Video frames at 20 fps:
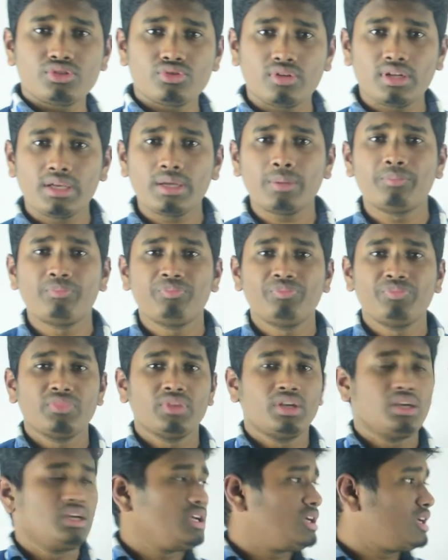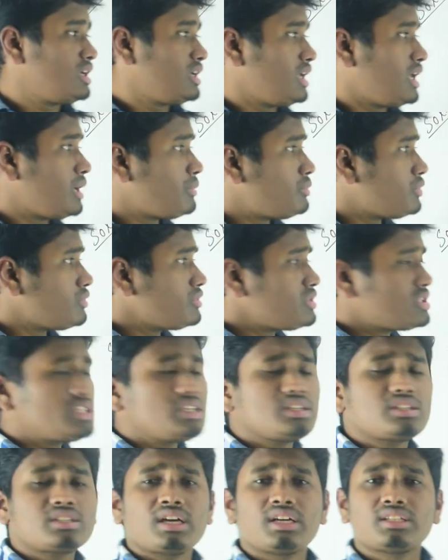চলে এবং
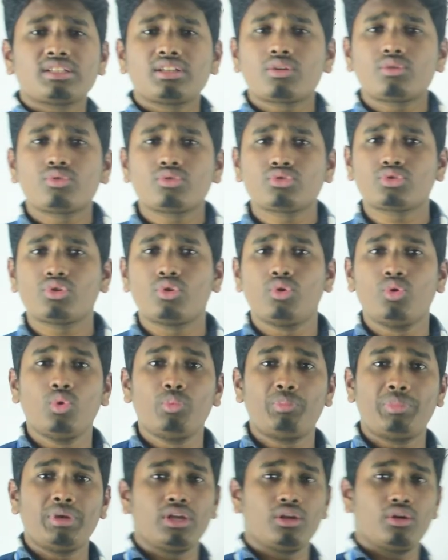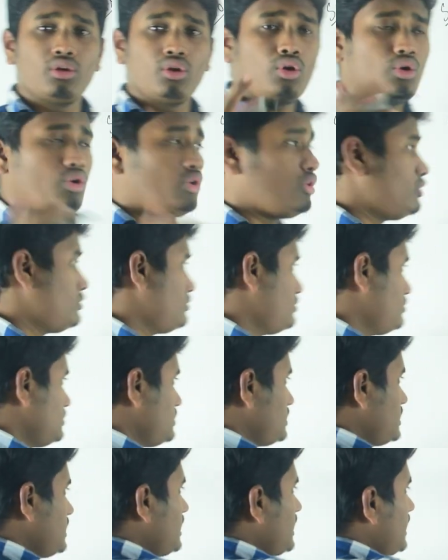সে সাধারণত লুপিং ল
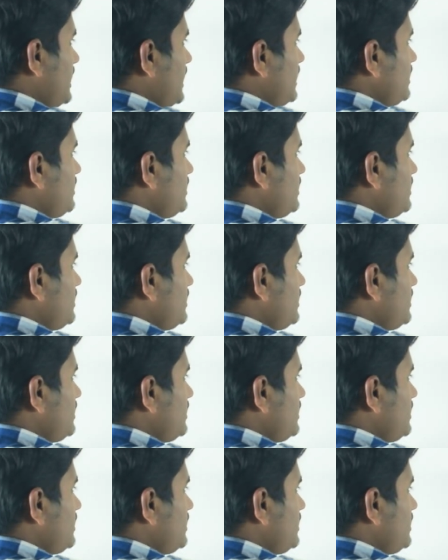তাই না এল